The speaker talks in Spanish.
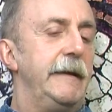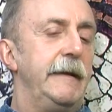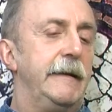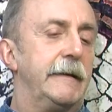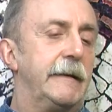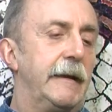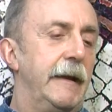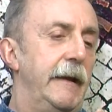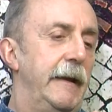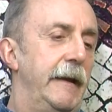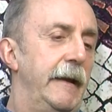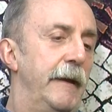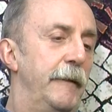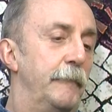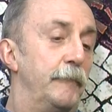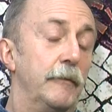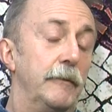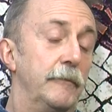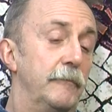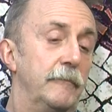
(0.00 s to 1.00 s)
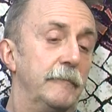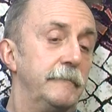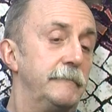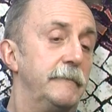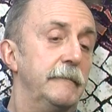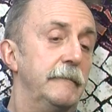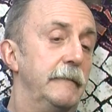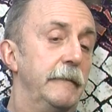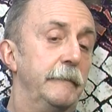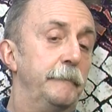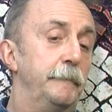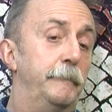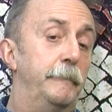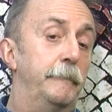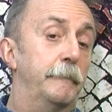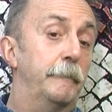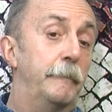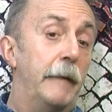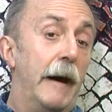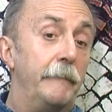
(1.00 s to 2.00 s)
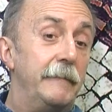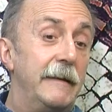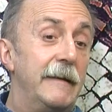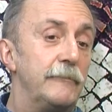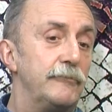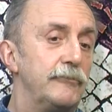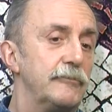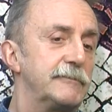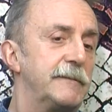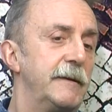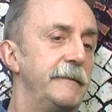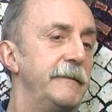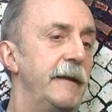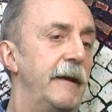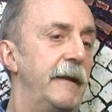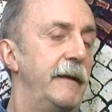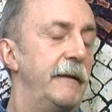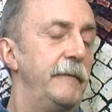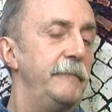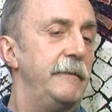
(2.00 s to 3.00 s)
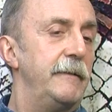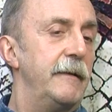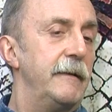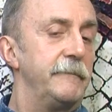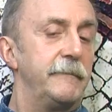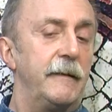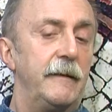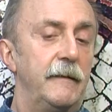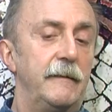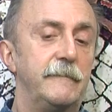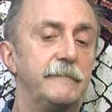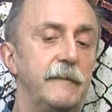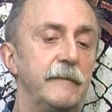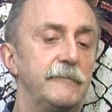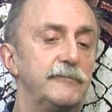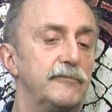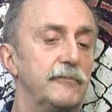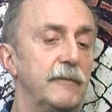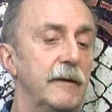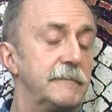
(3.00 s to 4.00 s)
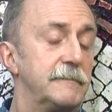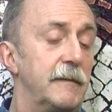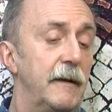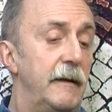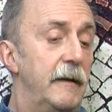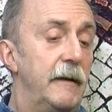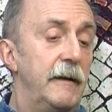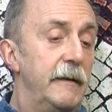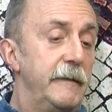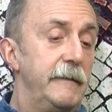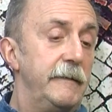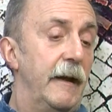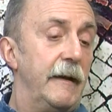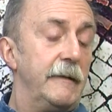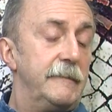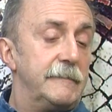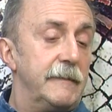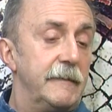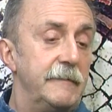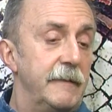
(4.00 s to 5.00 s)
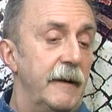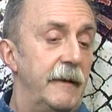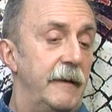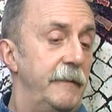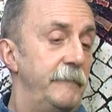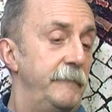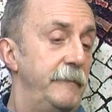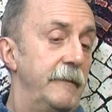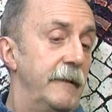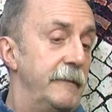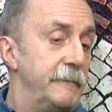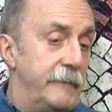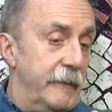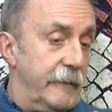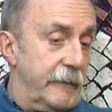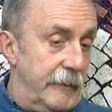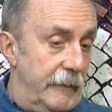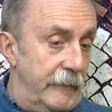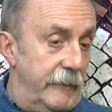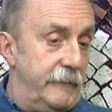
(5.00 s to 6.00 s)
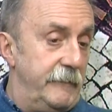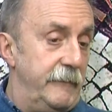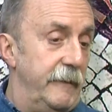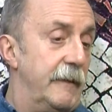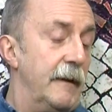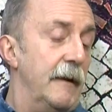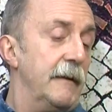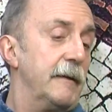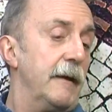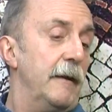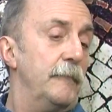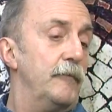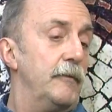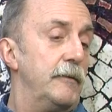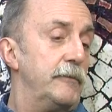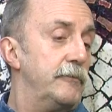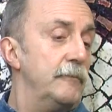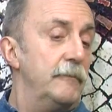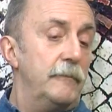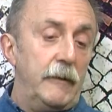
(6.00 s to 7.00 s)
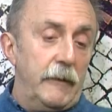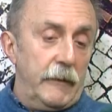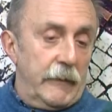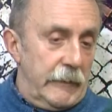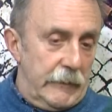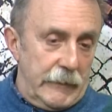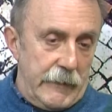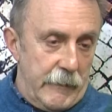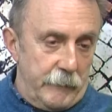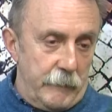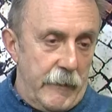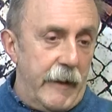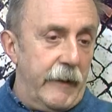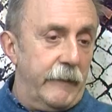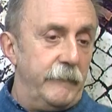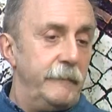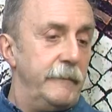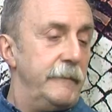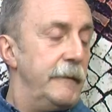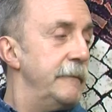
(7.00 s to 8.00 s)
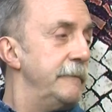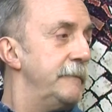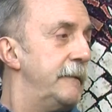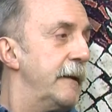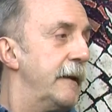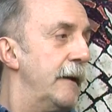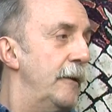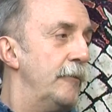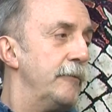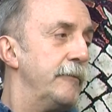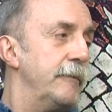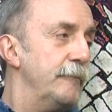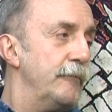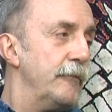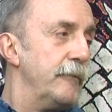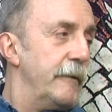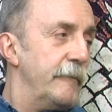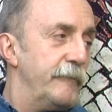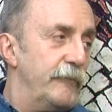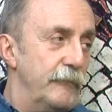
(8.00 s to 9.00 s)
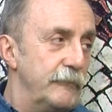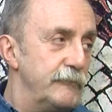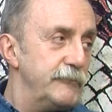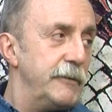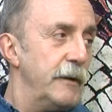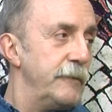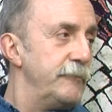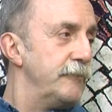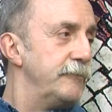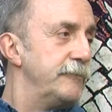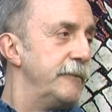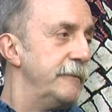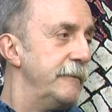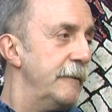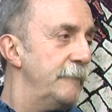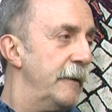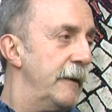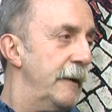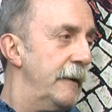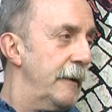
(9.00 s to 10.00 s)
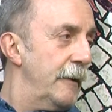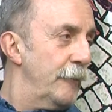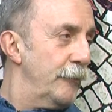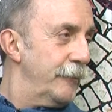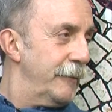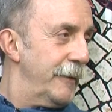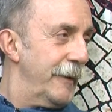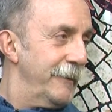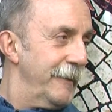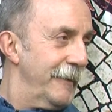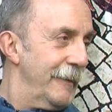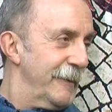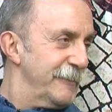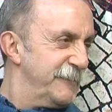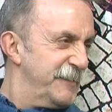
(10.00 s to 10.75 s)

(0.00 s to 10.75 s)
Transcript: y que, bueno, eh, va viendo señales evidentes, él está en su casa y hay señales evidentes que le indican que ha muerto, la más evidente que los de Vodafone ya no te llaman a la hora de